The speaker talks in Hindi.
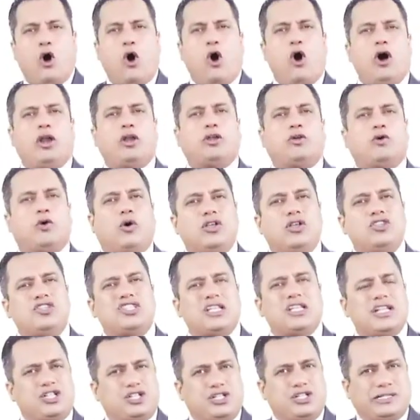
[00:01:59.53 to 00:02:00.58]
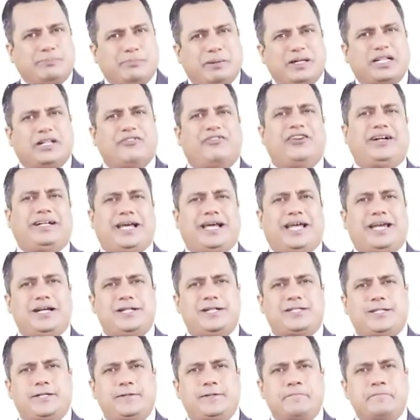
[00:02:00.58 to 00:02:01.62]
और कौन से स्पेसिफिक
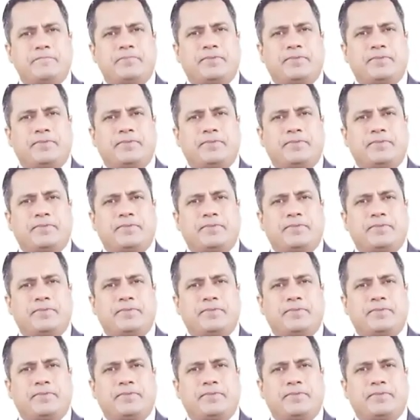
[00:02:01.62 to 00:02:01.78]
टैलेंट्स हैं